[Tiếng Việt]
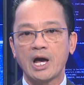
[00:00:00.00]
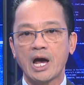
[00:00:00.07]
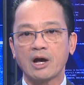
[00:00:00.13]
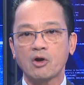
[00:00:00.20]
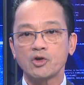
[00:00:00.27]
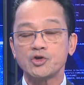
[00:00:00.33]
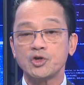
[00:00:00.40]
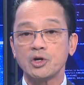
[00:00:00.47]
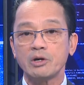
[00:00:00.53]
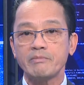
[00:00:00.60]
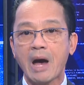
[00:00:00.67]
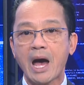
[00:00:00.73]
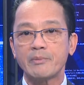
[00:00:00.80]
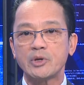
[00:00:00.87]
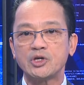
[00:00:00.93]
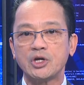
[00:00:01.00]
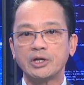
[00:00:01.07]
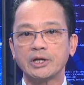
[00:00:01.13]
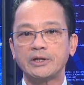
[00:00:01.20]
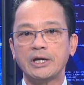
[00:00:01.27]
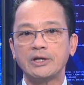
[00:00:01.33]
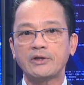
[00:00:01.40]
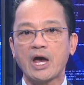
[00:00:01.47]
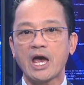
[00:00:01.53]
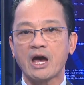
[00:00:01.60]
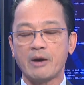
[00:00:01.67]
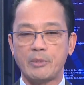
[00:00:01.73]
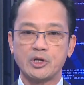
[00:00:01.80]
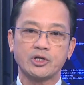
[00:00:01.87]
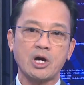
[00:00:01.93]
à, có chứa 39 cái thi thể
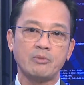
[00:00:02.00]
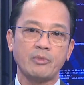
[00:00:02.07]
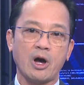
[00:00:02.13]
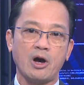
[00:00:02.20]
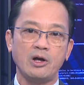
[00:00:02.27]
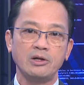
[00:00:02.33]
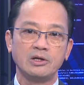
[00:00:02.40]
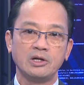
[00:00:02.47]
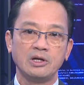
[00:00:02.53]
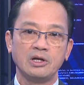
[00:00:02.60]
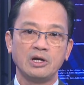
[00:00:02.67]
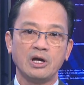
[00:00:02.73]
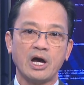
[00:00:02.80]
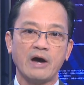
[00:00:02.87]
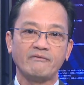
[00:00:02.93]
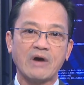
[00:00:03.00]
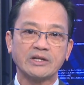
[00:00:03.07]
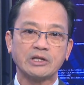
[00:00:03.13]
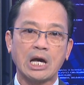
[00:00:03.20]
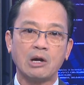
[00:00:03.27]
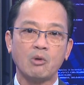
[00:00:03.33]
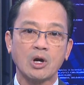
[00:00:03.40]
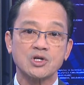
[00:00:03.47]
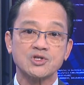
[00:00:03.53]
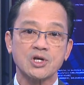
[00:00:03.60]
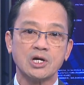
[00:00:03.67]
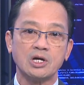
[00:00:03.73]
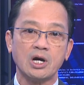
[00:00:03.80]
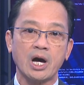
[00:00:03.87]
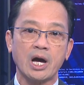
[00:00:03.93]
ở bên trong đó. À, và theo luật
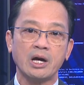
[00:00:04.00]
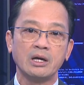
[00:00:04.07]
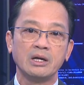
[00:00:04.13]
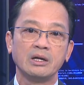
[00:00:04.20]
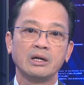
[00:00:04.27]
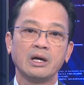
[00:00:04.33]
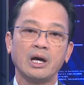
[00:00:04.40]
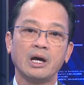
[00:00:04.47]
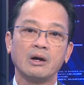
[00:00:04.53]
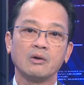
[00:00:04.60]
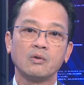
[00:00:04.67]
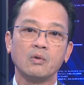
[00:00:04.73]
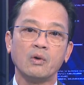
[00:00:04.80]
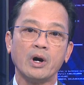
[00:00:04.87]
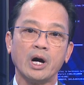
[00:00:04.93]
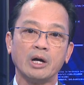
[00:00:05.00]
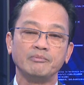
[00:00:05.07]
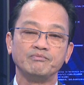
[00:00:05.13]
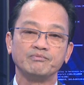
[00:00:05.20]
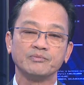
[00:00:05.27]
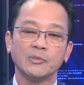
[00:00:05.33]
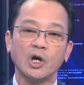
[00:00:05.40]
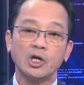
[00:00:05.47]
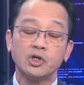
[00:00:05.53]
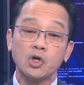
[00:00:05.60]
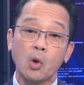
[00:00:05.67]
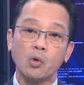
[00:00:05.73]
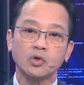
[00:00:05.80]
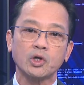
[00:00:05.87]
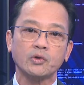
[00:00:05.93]
sư của người
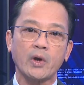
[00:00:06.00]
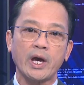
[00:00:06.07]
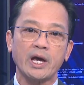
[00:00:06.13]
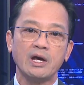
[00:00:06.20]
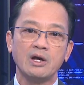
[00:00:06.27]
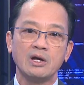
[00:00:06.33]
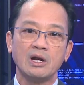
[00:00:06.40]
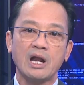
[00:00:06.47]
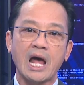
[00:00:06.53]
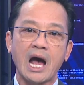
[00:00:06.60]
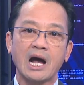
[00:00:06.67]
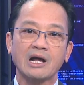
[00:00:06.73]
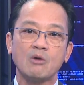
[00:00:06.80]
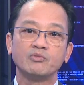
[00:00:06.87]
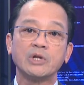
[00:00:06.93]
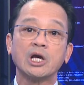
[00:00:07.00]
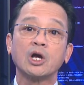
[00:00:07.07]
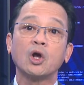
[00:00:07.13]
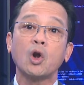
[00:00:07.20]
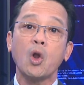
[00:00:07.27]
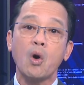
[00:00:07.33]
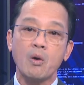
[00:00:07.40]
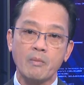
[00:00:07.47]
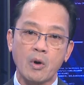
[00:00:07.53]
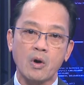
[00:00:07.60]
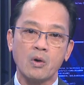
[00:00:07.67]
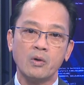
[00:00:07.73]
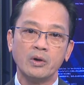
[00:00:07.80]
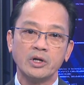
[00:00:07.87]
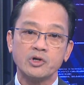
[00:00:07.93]
chủ cho thuê là công ty
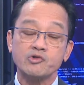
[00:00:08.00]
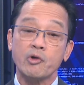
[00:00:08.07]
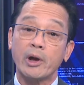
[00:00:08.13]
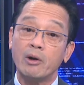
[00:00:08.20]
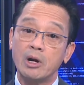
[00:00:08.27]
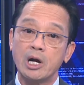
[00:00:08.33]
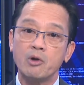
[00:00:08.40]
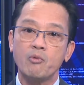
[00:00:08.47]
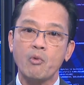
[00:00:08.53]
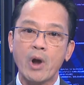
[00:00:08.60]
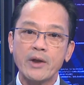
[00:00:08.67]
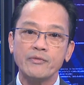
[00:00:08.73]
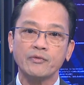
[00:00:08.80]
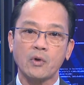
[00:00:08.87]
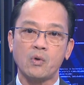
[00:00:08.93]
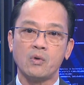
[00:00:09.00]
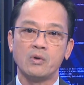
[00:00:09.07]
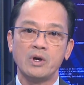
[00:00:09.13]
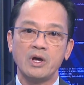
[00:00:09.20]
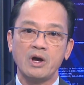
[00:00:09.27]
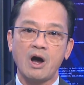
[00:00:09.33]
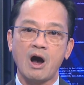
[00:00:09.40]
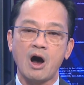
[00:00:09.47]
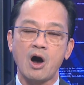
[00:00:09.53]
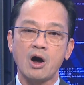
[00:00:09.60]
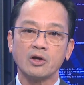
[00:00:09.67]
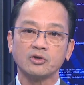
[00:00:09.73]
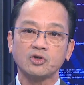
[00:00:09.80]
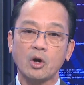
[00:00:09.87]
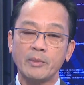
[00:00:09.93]
Global Trailer Rental,
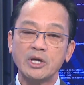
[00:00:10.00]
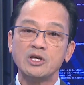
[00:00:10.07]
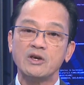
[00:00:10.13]
họ cho